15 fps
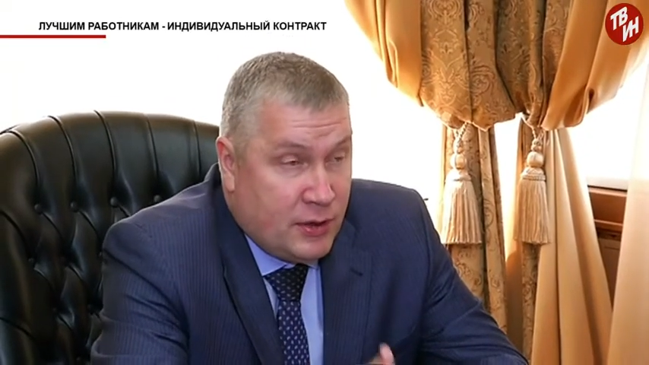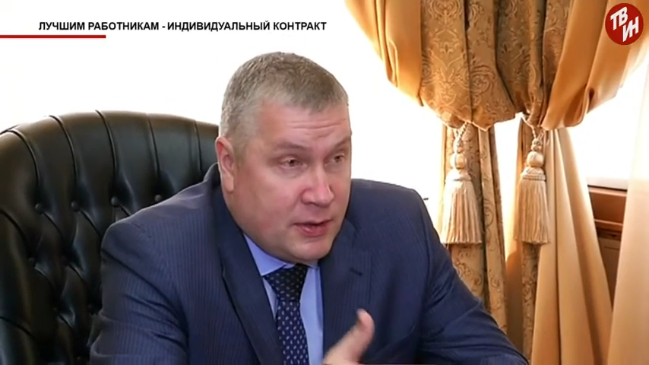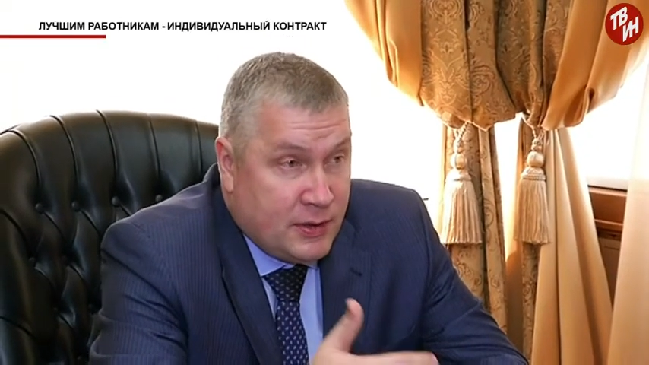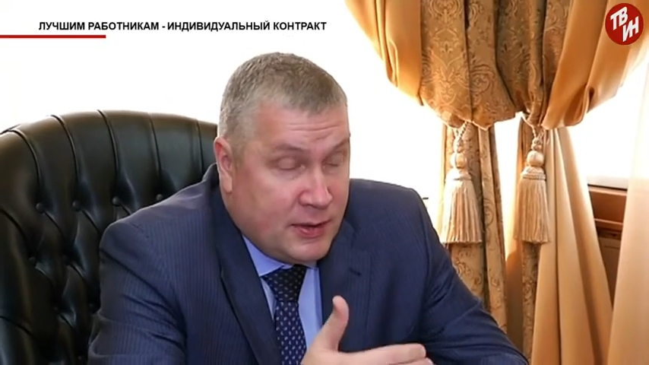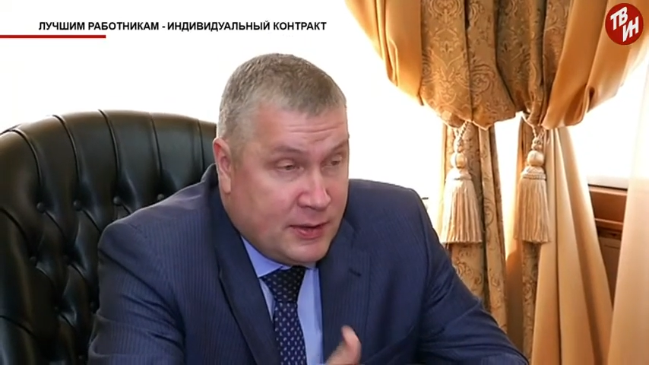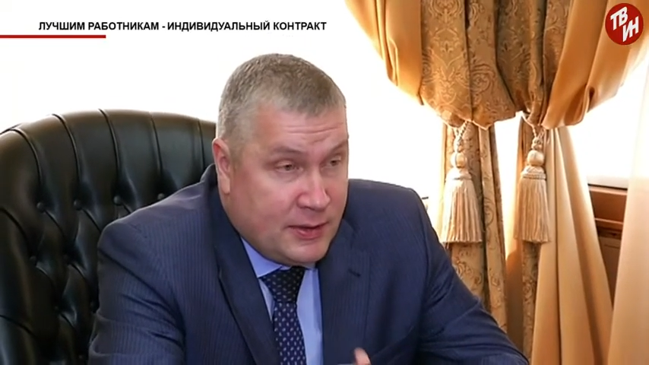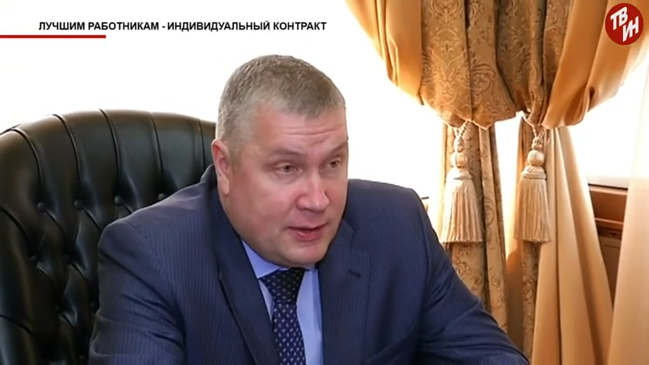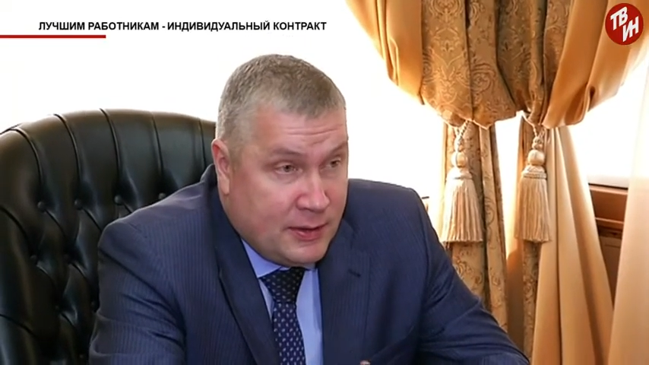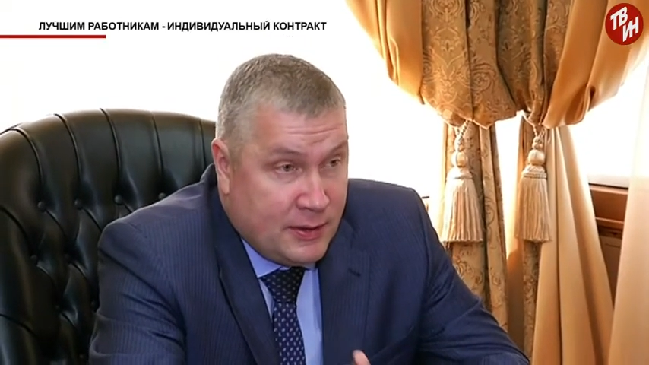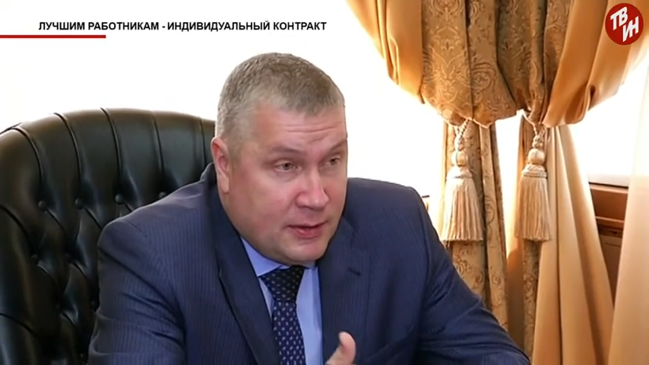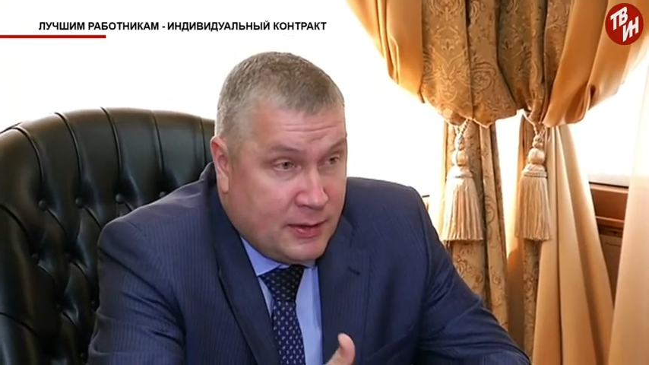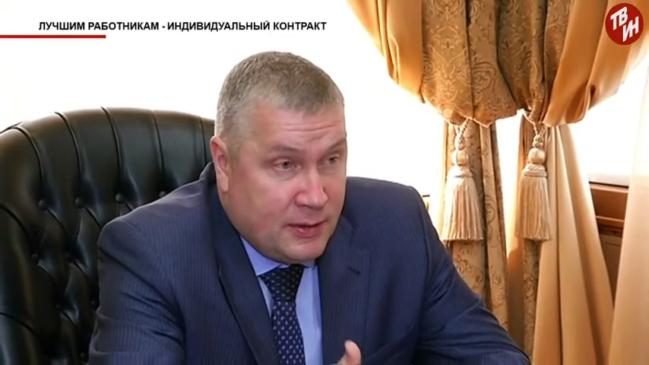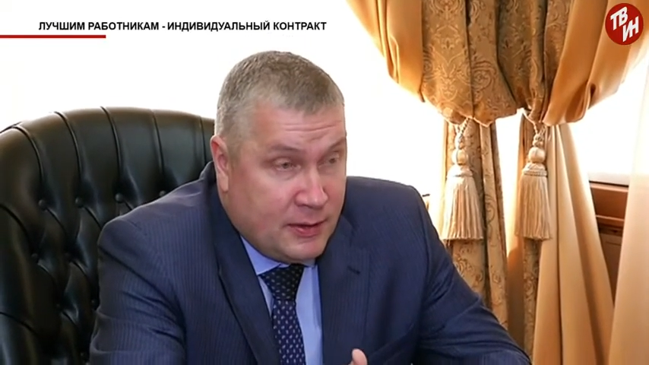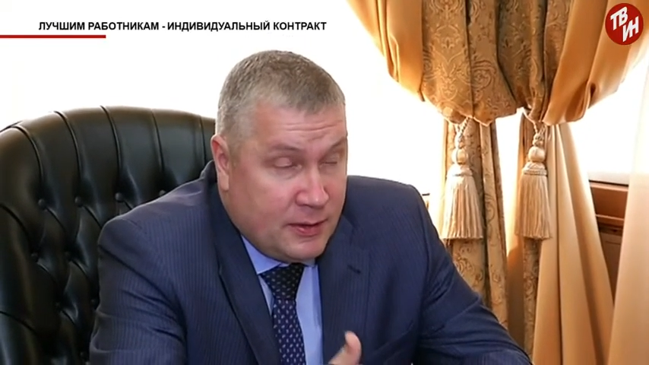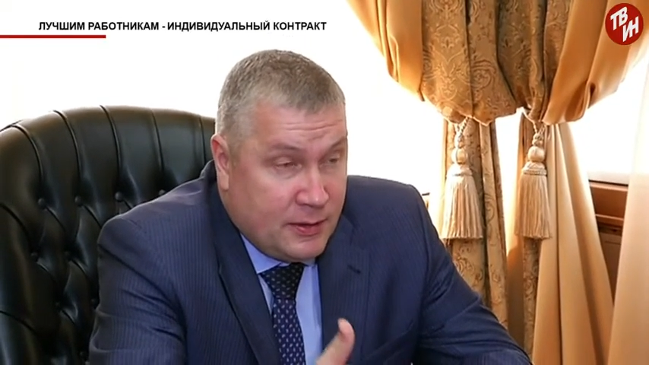
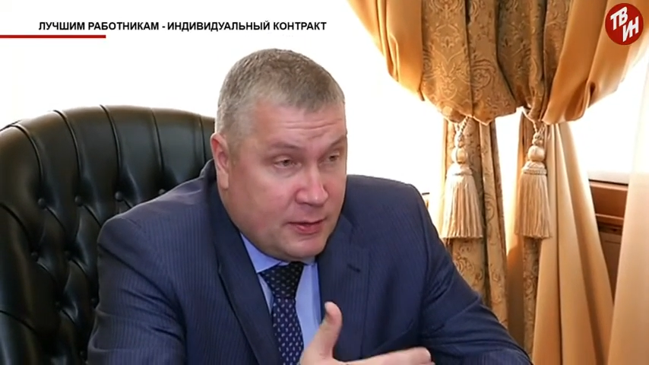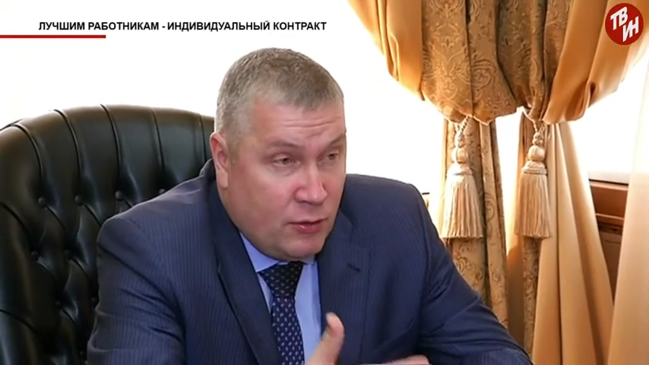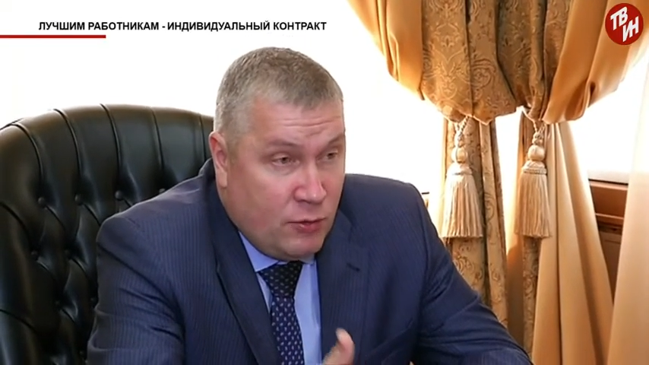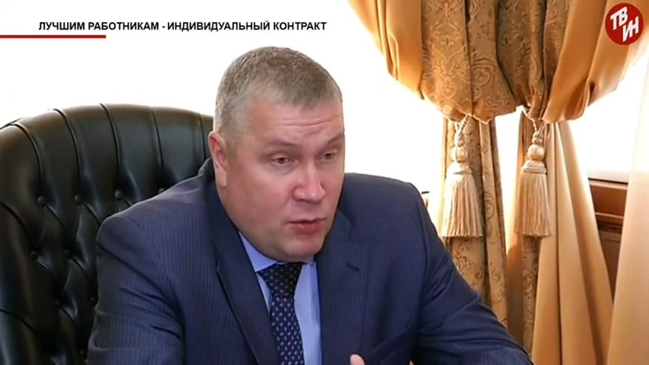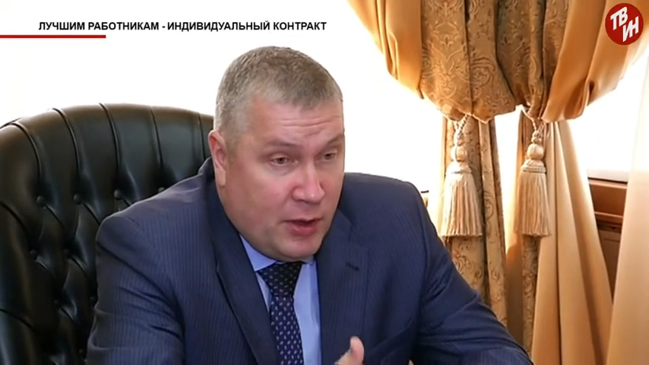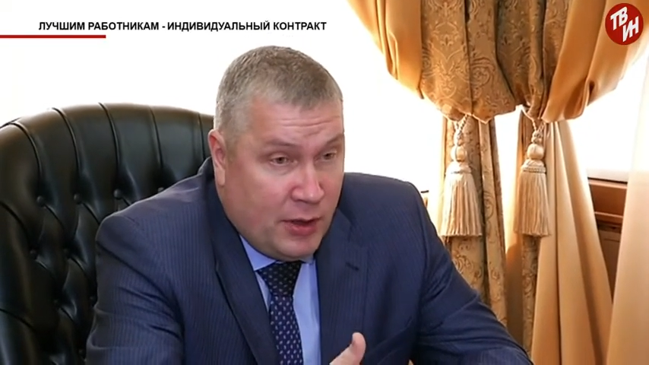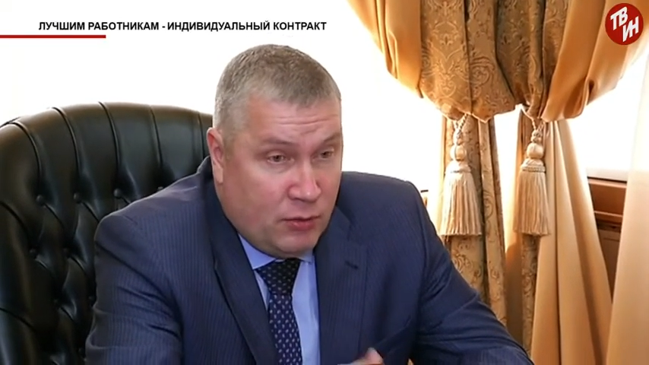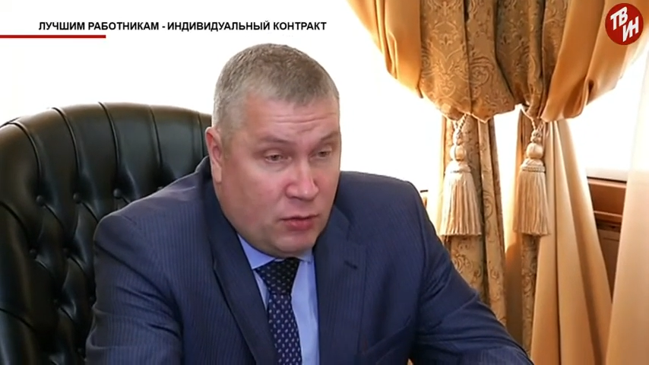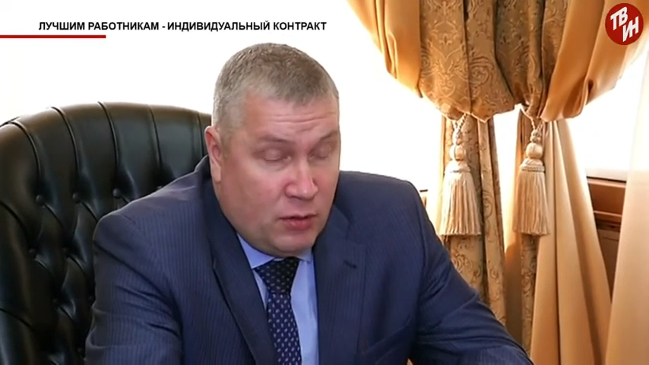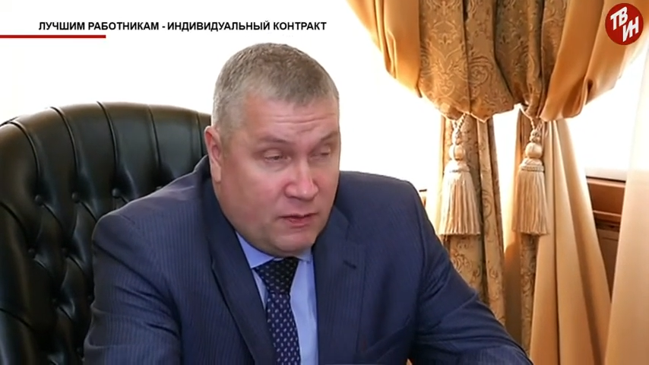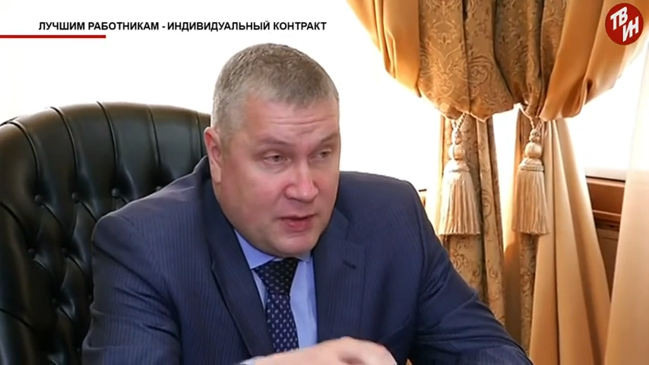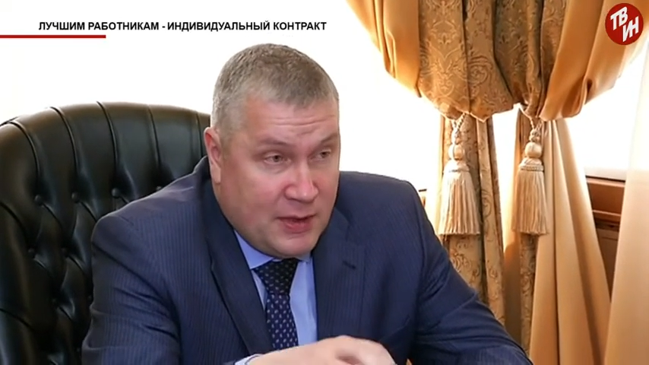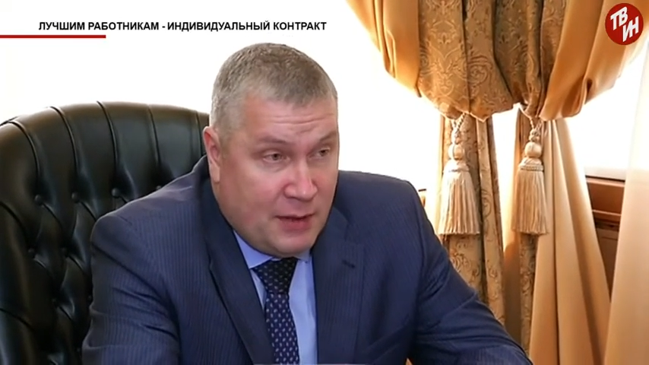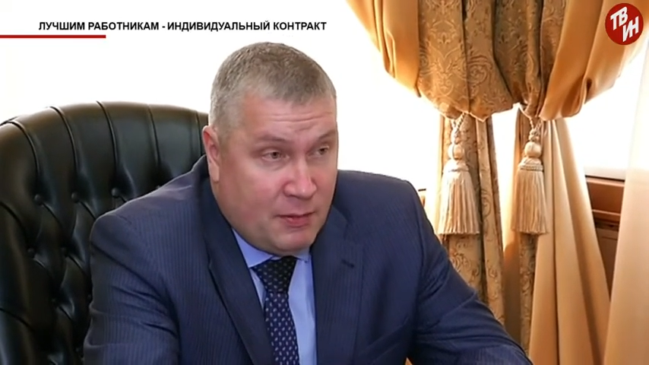сохранению и предоставлению